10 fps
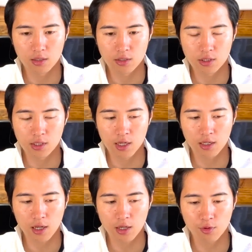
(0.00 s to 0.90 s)
治
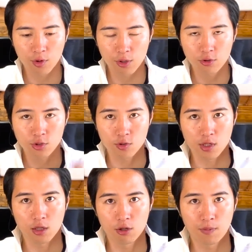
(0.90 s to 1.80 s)
安環境が良しと
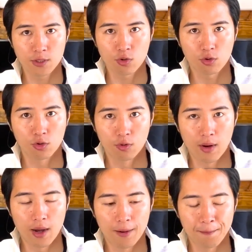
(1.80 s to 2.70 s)
されてる場所っていうの
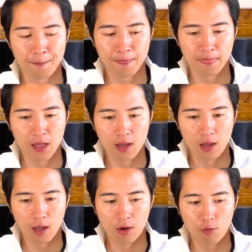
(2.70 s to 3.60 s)
は
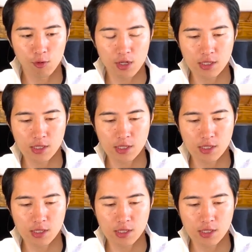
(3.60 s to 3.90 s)
オーナー